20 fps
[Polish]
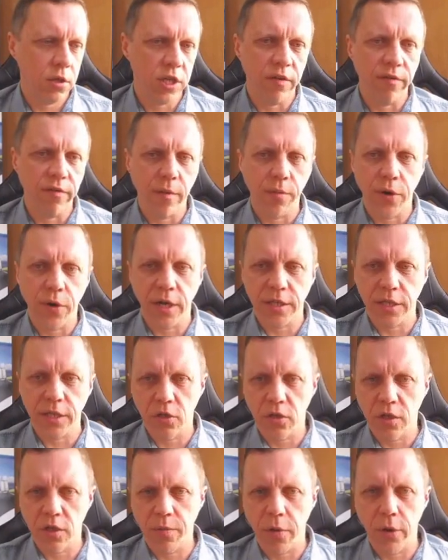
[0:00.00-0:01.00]
Chciałem Wam
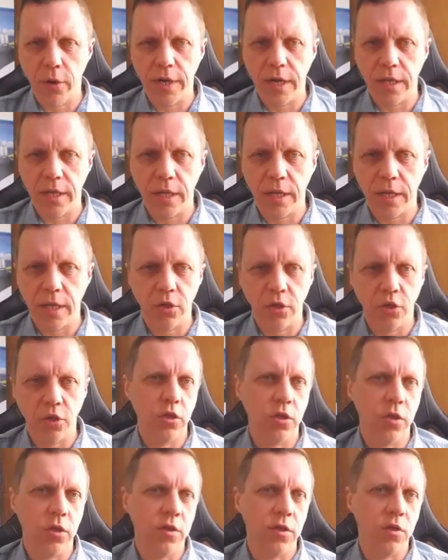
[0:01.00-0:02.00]
pokazać, że to jest pełen
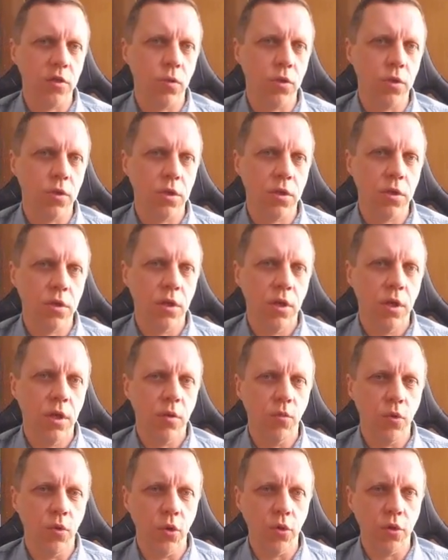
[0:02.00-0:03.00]
etat 3000 zł
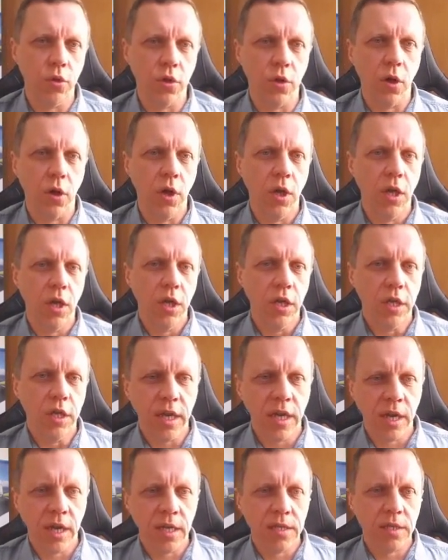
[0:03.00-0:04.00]
brutto.
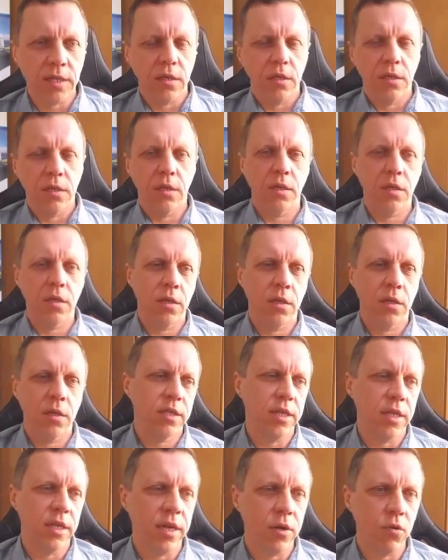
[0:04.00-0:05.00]
I teraz
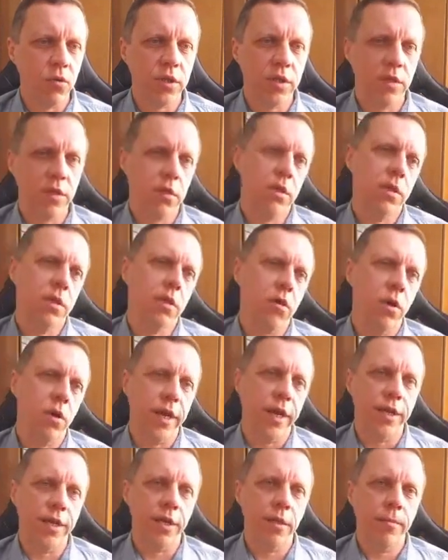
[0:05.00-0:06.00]
e, scenariusz e,
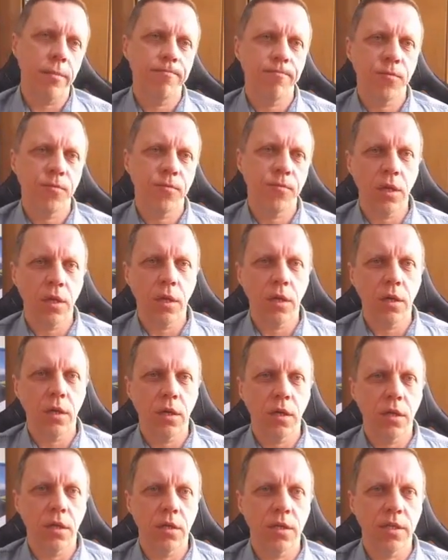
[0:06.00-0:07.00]
kolejny,
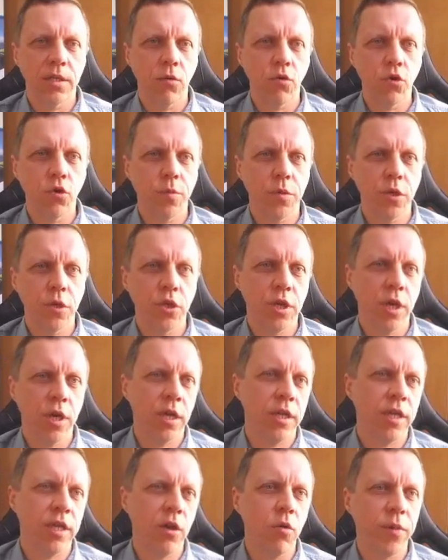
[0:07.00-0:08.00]
czyli załóżmy,
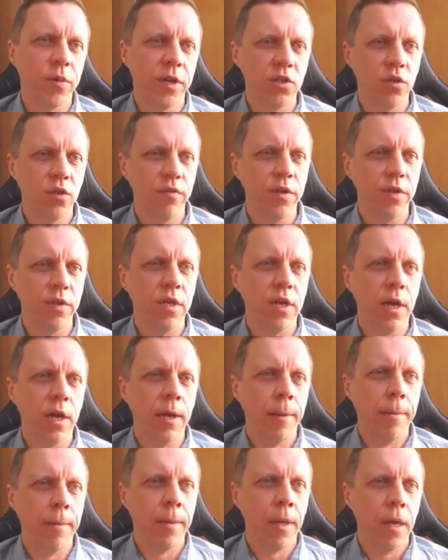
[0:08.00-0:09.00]
że tego
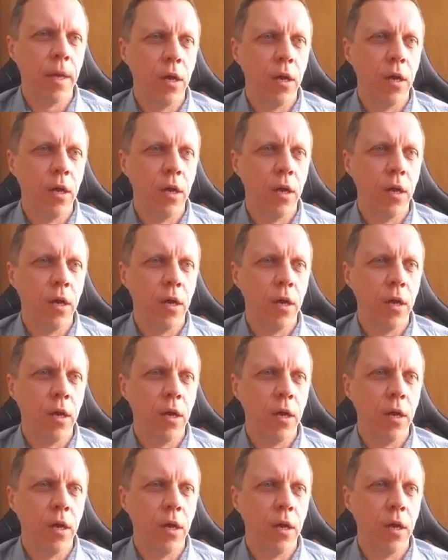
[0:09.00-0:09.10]
pracownika